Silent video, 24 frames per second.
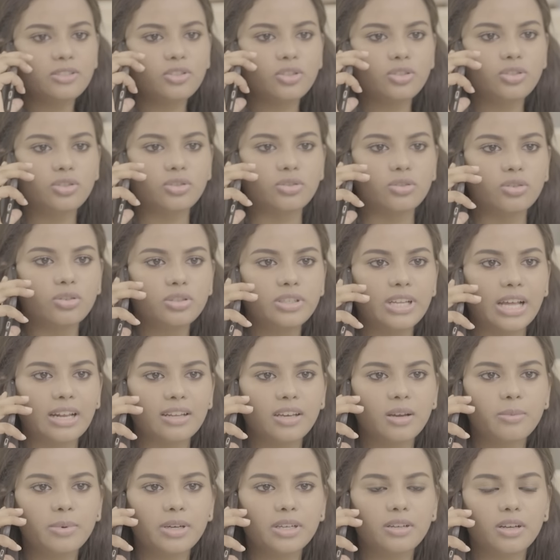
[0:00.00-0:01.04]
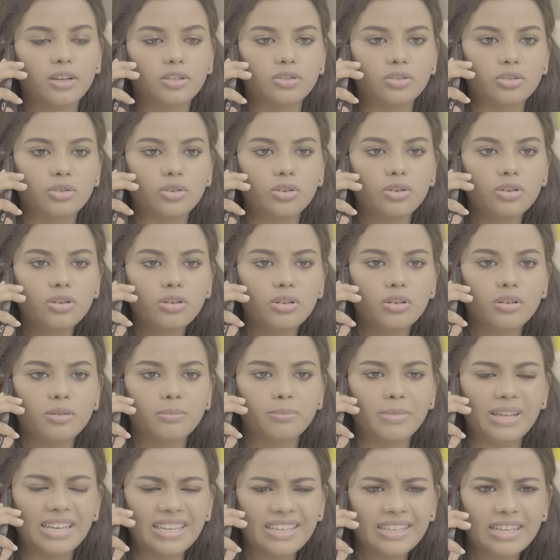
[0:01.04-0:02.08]
ఏమేం చేసు డల్గా మాట్లాడుతున్నావు
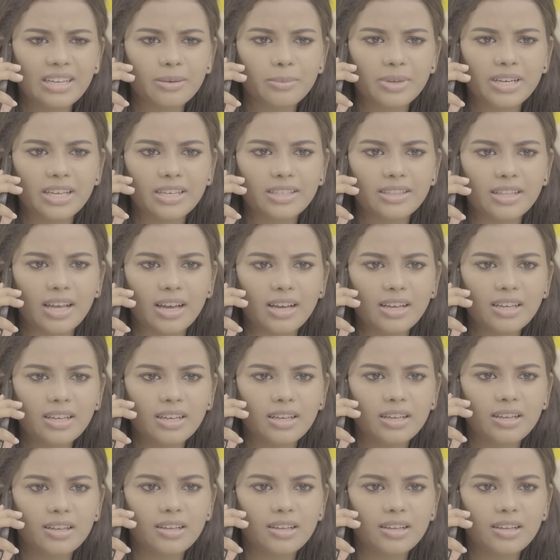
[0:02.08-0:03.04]
మళ్ళీ గిట్ల ఏమైనా అయిందా